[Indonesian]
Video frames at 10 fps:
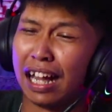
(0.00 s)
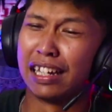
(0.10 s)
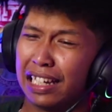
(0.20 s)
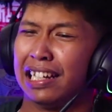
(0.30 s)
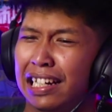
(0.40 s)

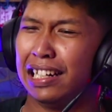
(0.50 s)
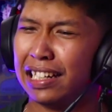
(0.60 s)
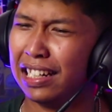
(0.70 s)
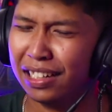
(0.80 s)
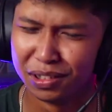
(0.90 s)
kaki
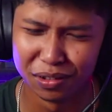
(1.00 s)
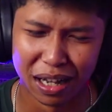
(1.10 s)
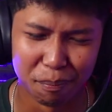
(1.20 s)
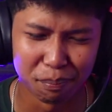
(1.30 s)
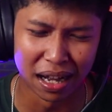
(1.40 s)
gini-gini tuh
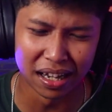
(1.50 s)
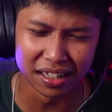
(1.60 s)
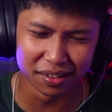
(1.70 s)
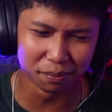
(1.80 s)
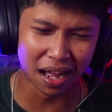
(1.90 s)

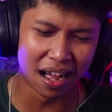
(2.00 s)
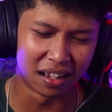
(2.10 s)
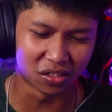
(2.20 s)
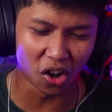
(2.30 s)
ngapain bang?